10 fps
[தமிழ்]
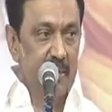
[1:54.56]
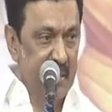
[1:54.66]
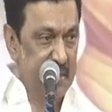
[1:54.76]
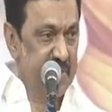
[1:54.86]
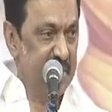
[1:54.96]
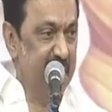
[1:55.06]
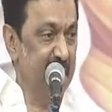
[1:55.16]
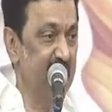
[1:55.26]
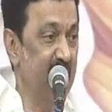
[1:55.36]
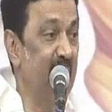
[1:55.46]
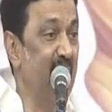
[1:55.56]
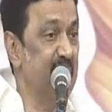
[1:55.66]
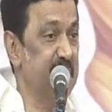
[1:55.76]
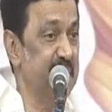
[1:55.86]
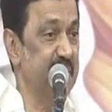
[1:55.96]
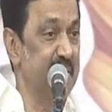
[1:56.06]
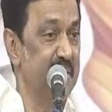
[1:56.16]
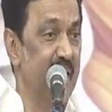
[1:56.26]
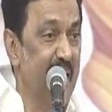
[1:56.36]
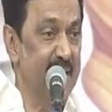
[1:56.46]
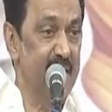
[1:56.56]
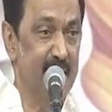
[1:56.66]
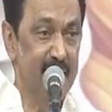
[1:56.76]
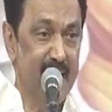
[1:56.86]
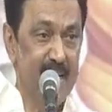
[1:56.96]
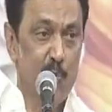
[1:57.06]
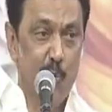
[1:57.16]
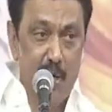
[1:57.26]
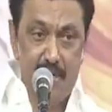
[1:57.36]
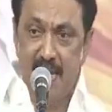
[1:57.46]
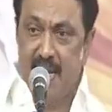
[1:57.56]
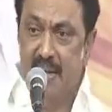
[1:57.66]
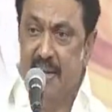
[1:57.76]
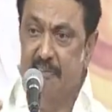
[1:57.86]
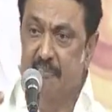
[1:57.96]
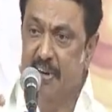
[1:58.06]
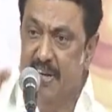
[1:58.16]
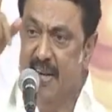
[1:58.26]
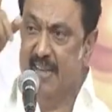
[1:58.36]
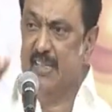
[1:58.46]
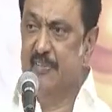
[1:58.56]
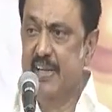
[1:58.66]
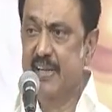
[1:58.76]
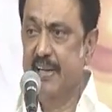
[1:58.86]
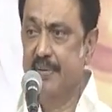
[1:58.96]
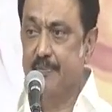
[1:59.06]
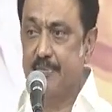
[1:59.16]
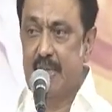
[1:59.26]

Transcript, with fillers: கட்சி ஆட்சி ஆகிய இரண்டையும் ஒரு சேர வழிநடத்தி வருகிறேன்